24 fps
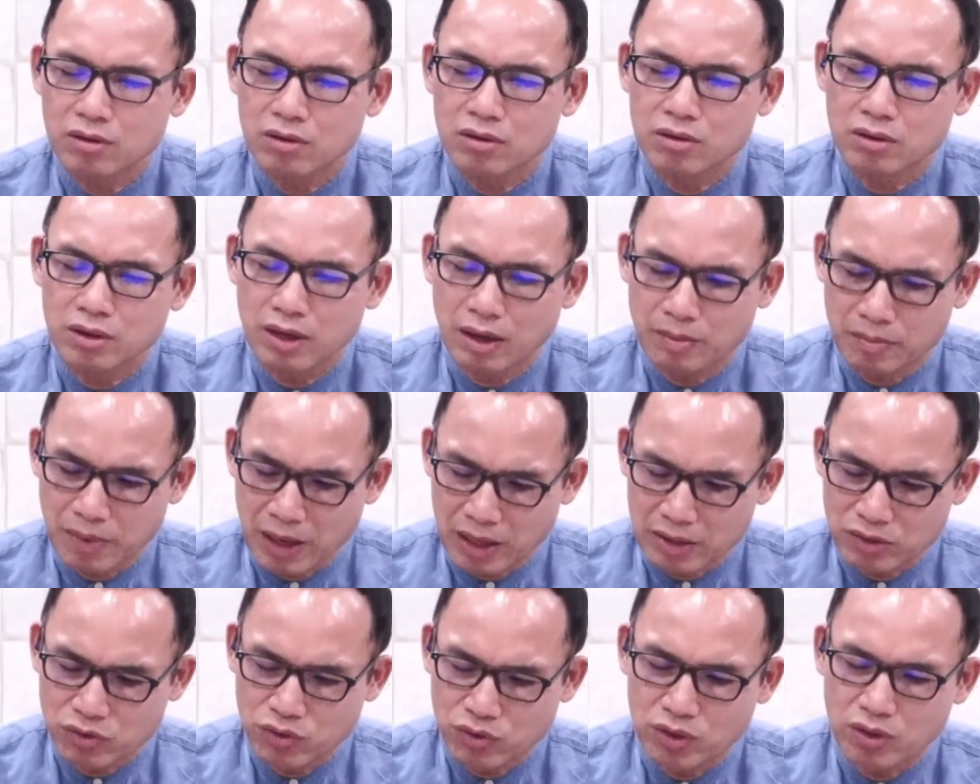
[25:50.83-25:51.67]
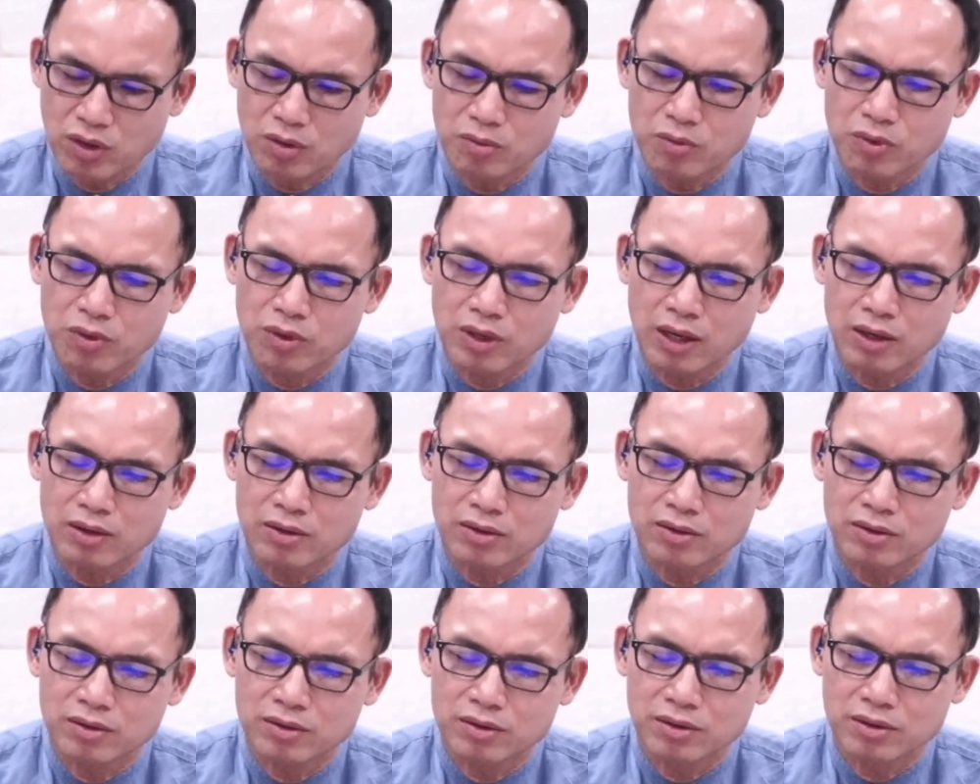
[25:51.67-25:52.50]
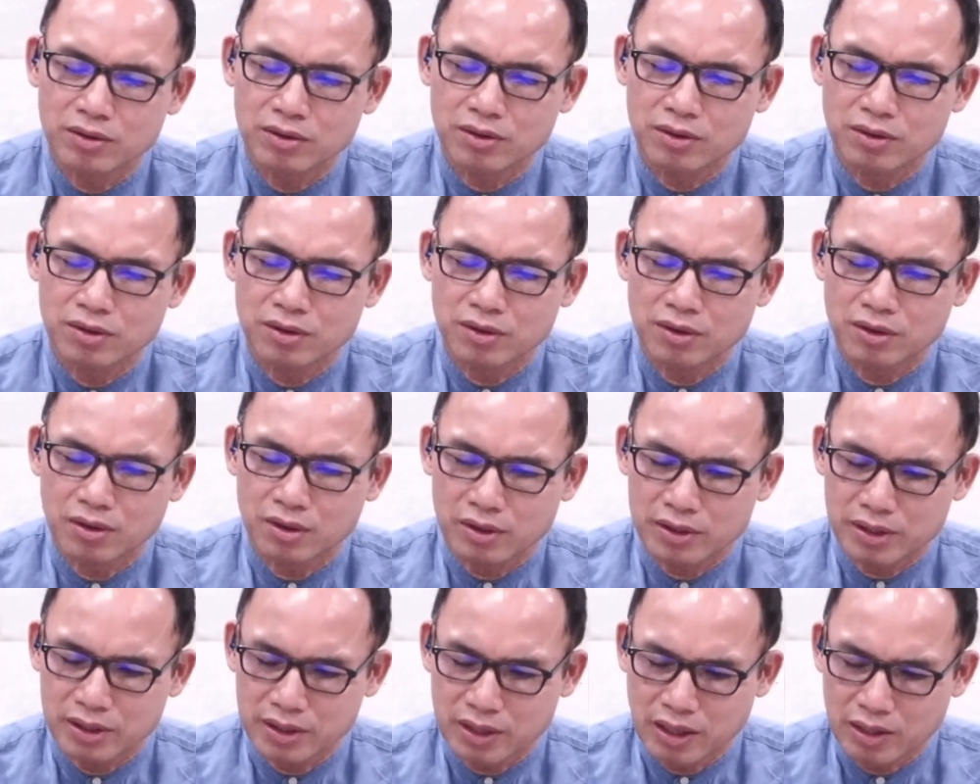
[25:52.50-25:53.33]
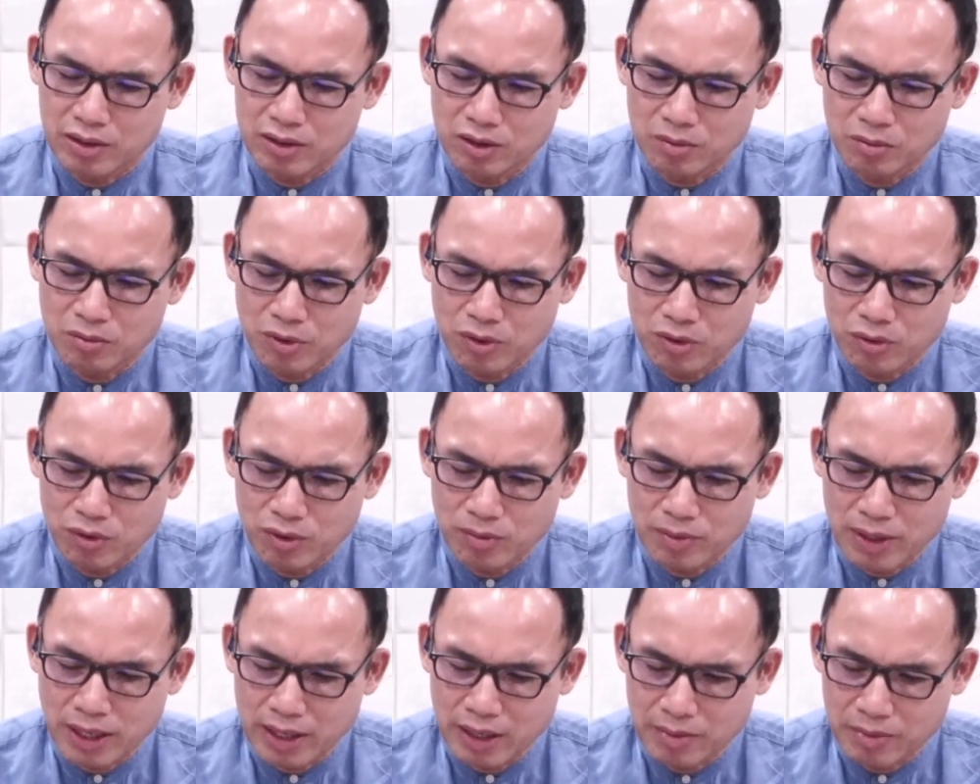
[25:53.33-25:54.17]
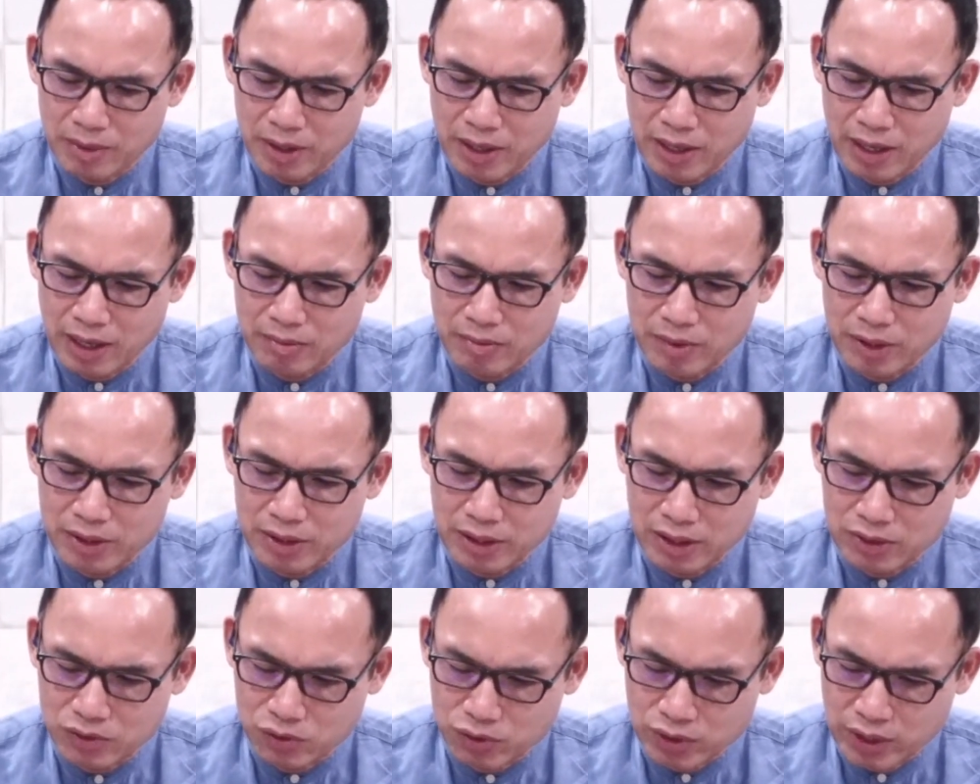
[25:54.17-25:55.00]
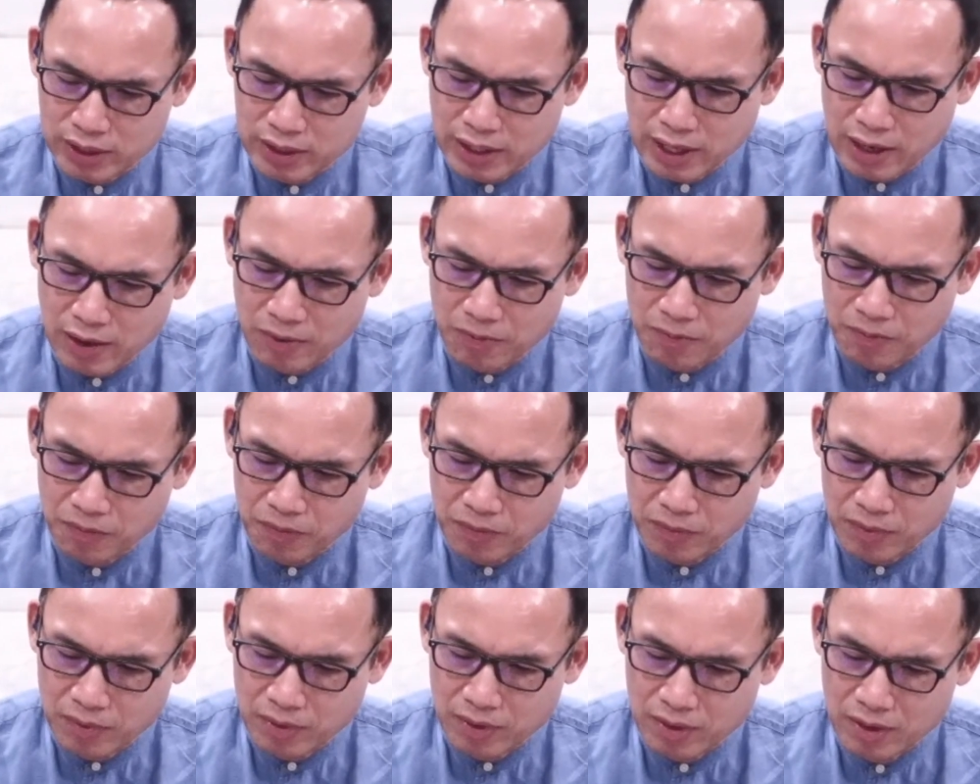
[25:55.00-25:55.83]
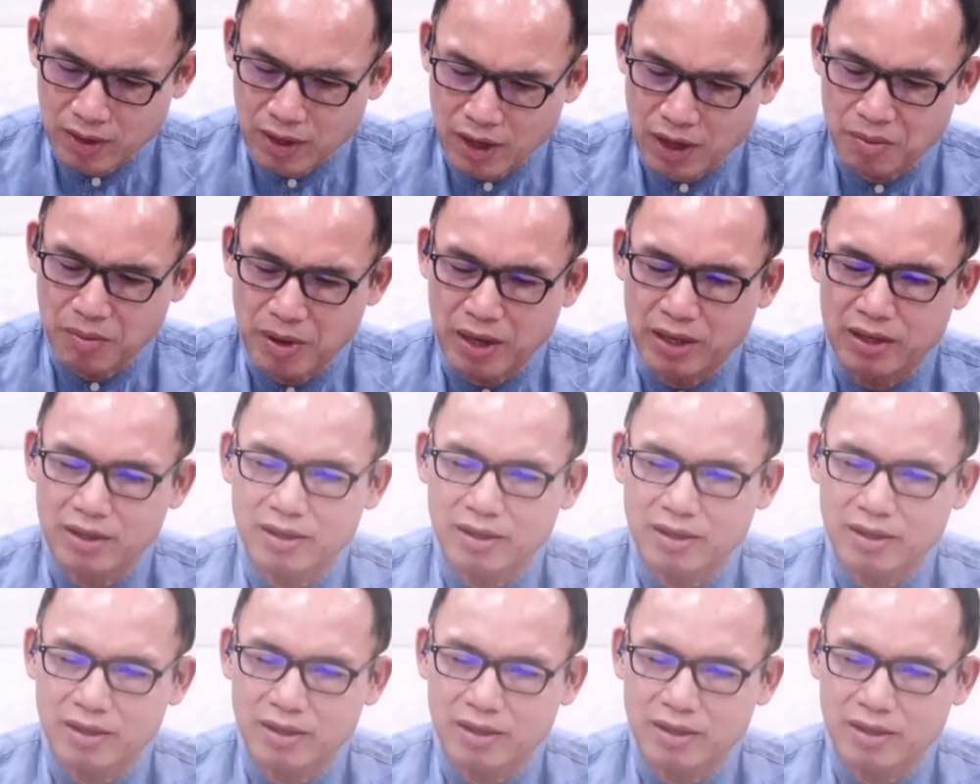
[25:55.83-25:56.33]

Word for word: นำพาชีวิตของพวกเราอธิษฐานต่อพระองค์ร่วมกันในพระนามพระเยซูคริสต์เจ้า เอเมน